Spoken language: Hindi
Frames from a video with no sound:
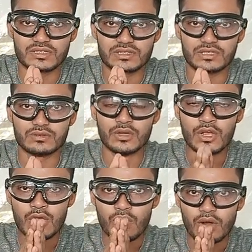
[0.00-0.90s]
सकते हो
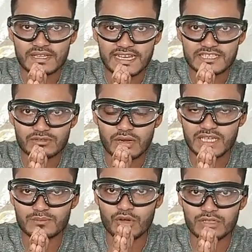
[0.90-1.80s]
और गाइस और
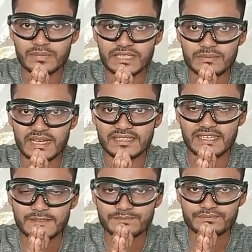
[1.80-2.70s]
एक बहुत बड़ी बात है